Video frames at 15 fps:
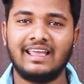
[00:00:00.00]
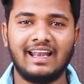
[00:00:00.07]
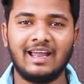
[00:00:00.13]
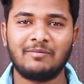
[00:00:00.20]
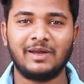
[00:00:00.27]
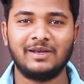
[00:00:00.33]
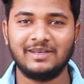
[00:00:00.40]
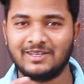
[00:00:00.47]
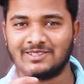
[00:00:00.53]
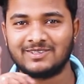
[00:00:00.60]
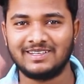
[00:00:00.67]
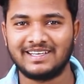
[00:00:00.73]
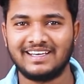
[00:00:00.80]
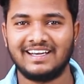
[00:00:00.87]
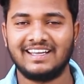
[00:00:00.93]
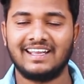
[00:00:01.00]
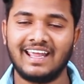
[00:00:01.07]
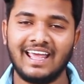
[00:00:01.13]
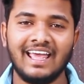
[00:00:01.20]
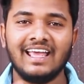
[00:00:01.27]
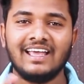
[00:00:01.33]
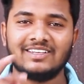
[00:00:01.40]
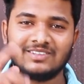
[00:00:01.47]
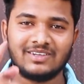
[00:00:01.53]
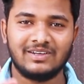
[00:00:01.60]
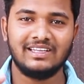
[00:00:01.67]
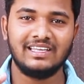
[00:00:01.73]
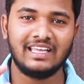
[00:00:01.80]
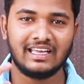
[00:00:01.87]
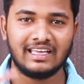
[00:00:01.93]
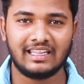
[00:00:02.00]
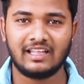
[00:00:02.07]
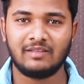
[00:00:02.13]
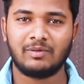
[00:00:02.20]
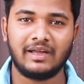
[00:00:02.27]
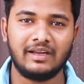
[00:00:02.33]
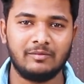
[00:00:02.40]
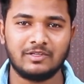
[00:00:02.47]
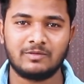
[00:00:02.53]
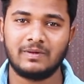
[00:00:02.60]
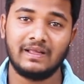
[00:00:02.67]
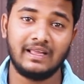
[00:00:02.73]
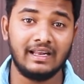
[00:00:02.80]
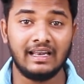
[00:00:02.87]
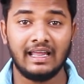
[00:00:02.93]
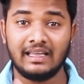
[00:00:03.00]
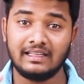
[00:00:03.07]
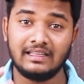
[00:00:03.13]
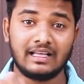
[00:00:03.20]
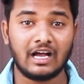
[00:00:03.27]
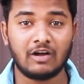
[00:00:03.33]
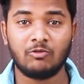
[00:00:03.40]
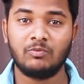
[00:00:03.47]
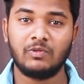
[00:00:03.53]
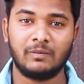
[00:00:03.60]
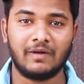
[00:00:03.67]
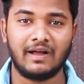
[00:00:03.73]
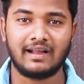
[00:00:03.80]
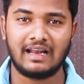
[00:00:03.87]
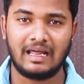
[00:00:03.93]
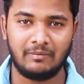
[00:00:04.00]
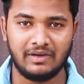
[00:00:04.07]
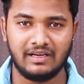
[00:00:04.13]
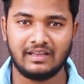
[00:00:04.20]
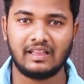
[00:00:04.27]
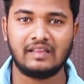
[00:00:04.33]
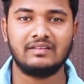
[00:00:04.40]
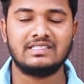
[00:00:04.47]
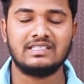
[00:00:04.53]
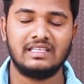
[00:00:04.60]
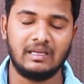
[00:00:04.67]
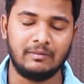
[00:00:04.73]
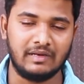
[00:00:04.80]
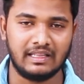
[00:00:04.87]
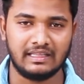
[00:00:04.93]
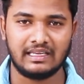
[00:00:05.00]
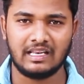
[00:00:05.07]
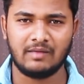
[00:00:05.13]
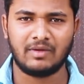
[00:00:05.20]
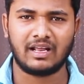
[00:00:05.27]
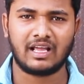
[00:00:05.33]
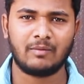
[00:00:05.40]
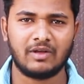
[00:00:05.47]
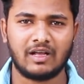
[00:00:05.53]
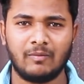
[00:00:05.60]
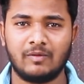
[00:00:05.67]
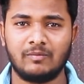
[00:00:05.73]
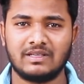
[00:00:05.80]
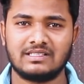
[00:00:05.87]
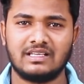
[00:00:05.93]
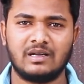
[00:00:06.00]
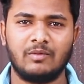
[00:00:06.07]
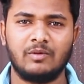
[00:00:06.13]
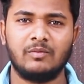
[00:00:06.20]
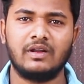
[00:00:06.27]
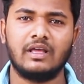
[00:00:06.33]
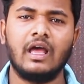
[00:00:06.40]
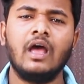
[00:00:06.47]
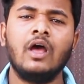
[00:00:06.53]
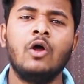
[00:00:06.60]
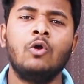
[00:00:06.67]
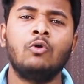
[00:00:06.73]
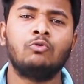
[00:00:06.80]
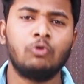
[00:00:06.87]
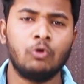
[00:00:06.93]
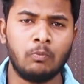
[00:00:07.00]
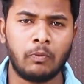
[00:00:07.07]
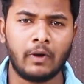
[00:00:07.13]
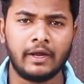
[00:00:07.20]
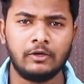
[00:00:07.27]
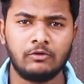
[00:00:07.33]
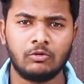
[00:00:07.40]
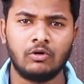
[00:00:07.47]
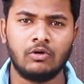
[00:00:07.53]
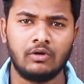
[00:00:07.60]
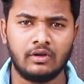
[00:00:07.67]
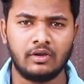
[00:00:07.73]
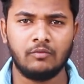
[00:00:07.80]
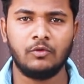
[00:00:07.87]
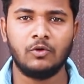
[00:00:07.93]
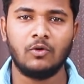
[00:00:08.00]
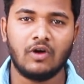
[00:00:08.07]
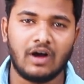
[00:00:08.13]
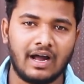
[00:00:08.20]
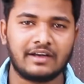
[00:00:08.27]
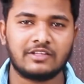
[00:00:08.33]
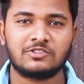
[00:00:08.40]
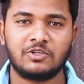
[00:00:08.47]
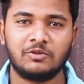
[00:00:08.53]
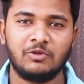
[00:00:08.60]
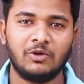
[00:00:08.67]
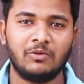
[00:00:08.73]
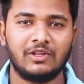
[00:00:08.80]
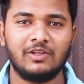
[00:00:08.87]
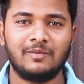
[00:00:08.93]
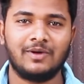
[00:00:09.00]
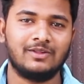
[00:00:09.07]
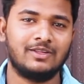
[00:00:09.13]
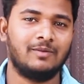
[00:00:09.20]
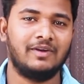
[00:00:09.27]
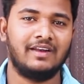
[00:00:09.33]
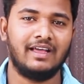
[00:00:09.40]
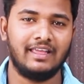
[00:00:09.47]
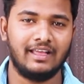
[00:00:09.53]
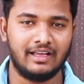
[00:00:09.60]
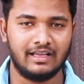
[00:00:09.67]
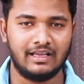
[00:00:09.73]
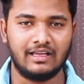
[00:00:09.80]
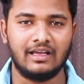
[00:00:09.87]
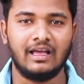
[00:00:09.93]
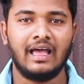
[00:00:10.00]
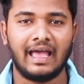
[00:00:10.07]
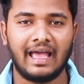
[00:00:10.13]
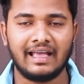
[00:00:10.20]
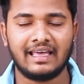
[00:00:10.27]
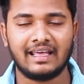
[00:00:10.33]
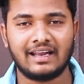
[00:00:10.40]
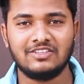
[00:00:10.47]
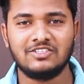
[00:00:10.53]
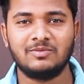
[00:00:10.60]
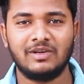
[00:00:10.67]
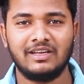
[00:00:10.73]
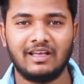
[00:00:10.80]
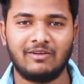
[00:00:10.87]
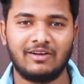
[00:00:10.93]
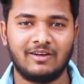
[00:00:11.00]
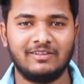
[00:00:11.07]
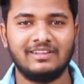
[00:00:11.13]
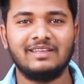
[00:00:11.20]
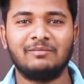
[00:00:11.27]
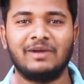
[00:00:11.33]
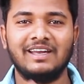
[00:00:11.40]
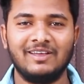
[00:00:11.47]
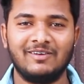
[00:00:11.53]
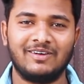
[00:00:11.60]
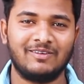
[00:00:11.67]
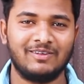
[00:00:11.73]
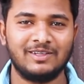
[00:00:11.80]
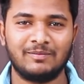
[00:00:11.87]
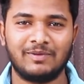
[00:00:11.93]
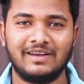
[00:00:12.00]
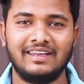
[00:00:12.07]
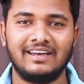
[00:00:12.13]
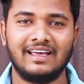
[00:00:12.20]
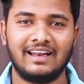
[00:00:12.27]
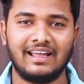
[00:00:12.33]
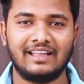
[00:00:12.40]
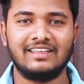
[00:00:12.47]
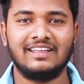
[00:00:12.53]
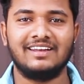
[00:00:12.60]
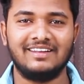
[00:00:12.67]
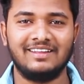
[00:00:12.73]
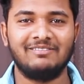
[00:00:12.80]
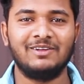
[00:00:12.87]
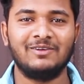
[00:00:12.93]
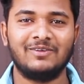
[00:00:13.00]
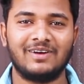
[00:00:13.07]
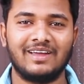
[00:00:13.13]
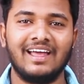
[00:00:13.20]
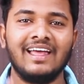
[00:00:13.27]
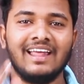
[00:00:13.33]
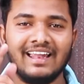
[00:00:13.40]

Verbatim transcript: எல்லா பாயிண்ட்டையும் நான் சொல்லிட்டேன்னு நினைக்கிறேன் ஸோ நீங்கள் ஏதாவது பாயிண்ட் மிஸ் பண்ணி இல்லை இதுக்காகவும் போய் பார்க்கலாம் அப்படின்றத வச்சிருந்தீங்க அப்படின்னா அது கீழே மறக்காம கமெண்ட் பாக்ஸில் கமெண்ட் பண்ணுங்கள் டூ பாயிண்ட் ஓ ரிவ்யூ ஹானஸ்ட் ரிவ்யூ வந்து பார்த்தோம் அப்படின்னா எங்கள் ஆங்கர் அஞ்சு மணி அவர்கள் வந்து மணி அவர்கள் வந்து பண்ணியிருக்காரு அந்த ரிவ்யூவோட